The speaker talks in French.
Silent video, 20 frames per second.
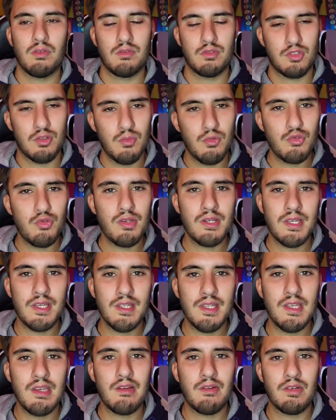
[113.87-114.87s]
je me suis
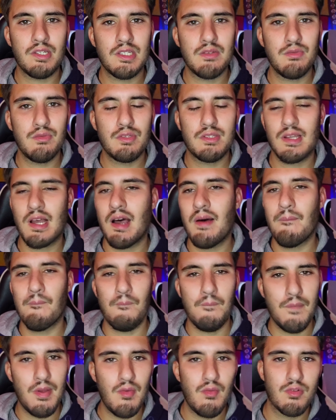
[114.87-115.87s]
inquiété quand j'ai vu ça,
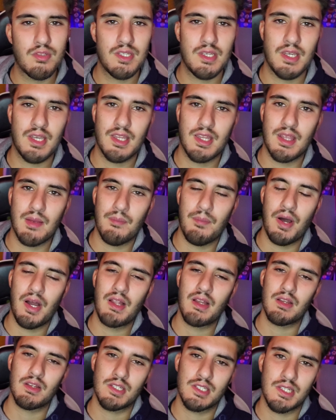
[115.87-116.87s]
mais vous inquiétez
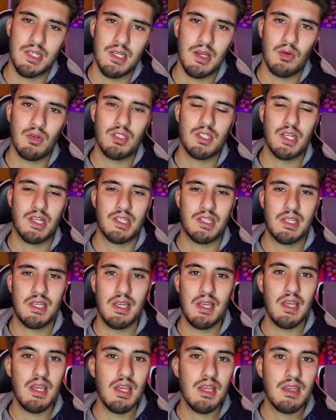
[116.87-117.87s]
pas, j'ai
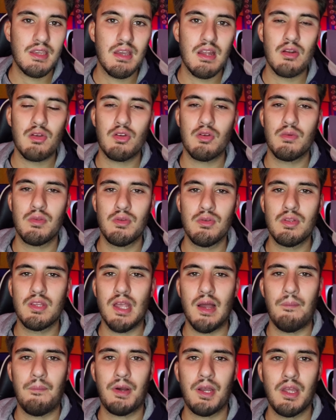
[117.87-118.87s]
recherché et quelques minutes
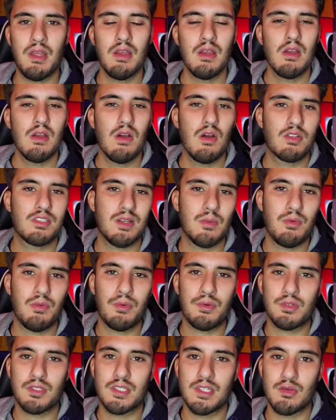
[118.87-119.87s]
après, euh, tout
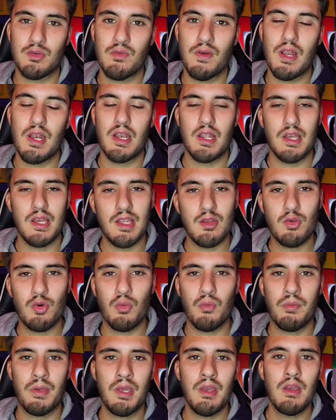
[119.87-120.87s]
simplement que cette nouvelle est
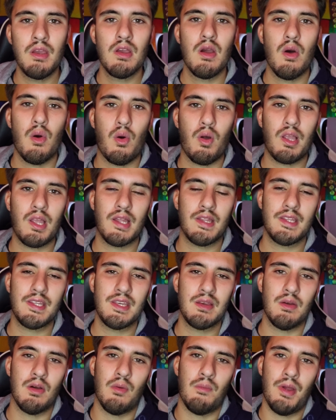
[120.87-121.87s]
tombée,
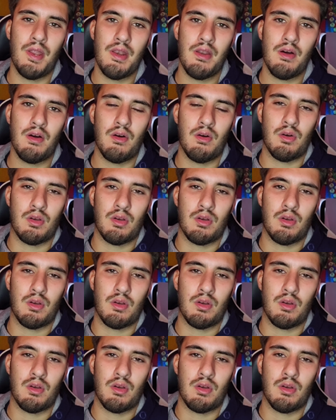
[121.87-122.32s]
regardez euh, maintenant